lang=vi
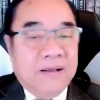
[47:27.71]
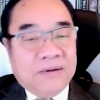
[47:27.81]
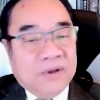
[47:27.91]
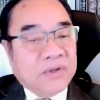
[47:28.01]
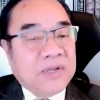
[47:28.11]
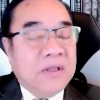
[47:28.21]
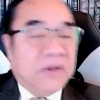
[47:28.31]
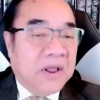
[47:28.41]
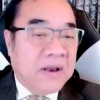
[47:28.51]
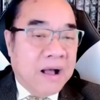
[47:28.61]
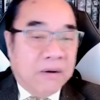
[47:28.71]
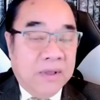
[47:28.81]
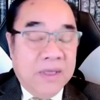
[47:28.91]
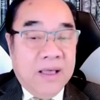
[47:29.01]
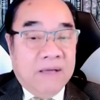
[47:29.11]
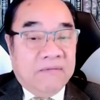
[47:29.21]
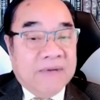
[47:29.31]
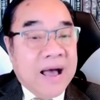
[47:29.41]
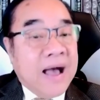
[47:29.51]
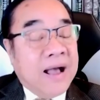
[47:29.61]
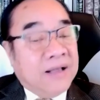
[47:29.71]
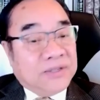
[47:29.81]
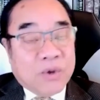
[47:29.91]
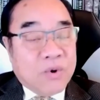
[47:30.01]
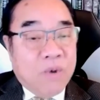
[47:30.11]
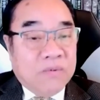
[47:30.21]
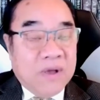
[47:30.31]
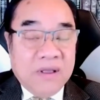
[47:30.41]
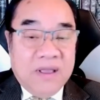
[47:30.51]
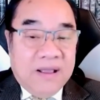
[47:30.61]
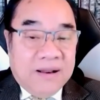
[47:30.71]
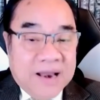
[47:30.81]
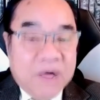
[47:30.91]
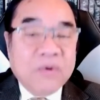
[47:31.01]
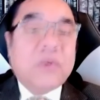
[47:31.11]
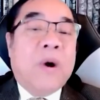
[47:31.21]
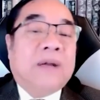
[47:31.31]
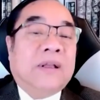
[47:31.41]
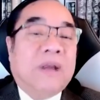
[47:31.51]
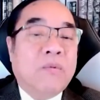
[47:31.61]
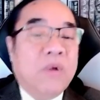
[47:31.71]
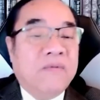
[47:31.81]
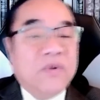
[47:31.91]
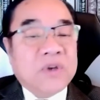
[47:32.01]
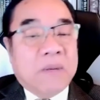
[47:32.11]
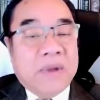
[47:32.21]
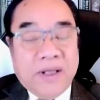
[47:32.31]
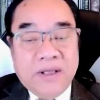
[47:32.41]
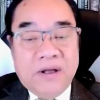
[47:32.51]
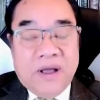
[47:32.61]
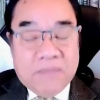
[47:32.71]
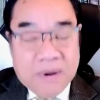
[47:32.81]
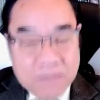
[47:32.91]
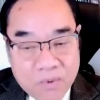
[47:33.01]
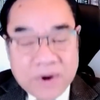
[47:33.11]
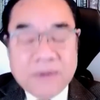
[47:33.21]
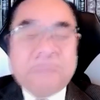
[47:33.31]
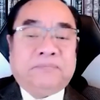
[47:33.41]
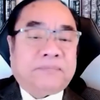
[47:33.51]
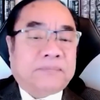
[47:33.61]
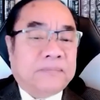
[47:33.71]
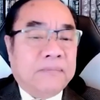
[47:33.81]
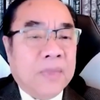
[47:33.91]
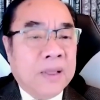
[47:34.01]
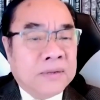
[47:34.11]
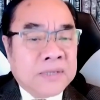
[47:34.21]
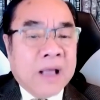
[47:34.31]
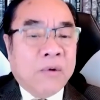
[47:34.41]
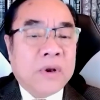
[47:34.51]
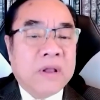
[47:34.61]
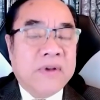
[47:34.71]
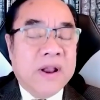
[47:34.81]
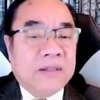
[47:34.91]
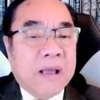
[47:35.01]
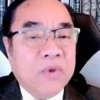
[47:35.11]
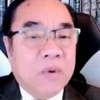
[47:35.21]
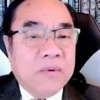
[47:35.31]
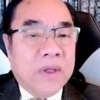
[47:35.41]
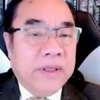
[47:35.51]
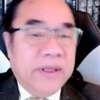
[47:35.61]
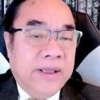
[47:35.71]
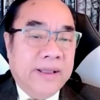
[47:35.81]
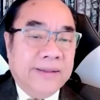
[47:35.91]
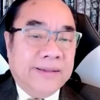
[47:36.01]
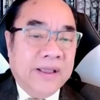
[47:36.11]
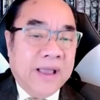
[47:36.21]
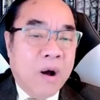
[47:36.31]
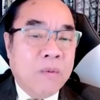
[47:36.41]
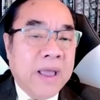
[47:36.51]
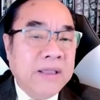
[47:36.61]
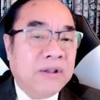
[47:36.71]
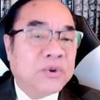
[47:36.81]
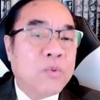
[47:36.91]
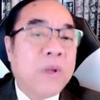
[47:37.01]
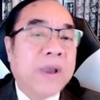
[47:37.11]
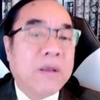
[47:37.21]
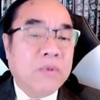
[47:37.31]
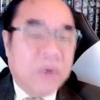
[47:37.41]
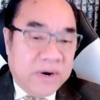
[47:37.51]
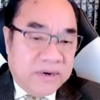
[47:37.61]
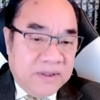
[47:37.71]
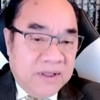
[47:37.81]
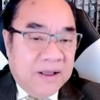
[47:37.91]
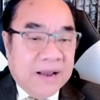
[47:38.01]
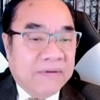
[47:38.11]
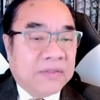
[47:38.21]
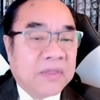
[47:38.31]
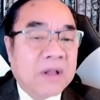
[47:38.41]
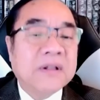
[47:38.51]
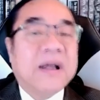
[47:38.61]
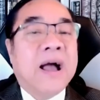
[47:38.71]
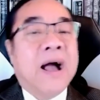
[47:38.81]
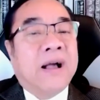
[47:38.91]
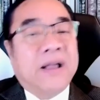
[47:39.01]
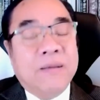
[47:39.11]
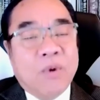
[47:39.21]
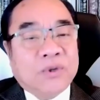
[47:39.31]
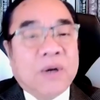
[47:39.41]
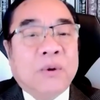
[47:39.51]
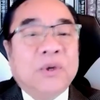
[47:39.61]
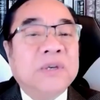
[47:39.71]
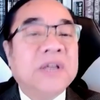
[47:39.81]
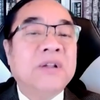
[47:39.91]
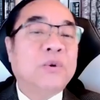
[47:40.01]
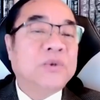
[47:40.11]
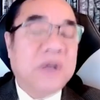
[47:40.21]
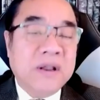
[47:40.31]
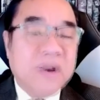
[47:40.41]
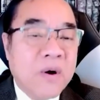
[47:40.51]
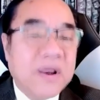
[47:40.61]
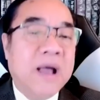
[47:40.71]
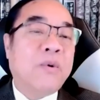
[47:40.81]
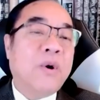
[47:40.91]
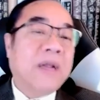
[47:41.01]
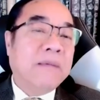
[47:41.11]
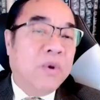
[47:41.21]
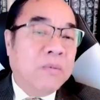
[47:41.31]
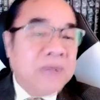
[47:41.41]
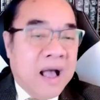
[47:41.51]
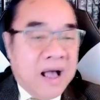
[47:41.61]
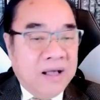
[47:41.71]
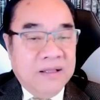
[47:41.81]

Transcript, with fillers: nó sẽ như thế nào và sau cùng đó nếu quả thật ông Nguyễn Phú Trọng là cái người mà muốn giải quyết cái vấn đề tham nhũng đó thì ông hãy nhìn xung quanh ông luôn là vì tất cả cái bộ sậu từ trên xuống dưới nó đều có tham nhũng cả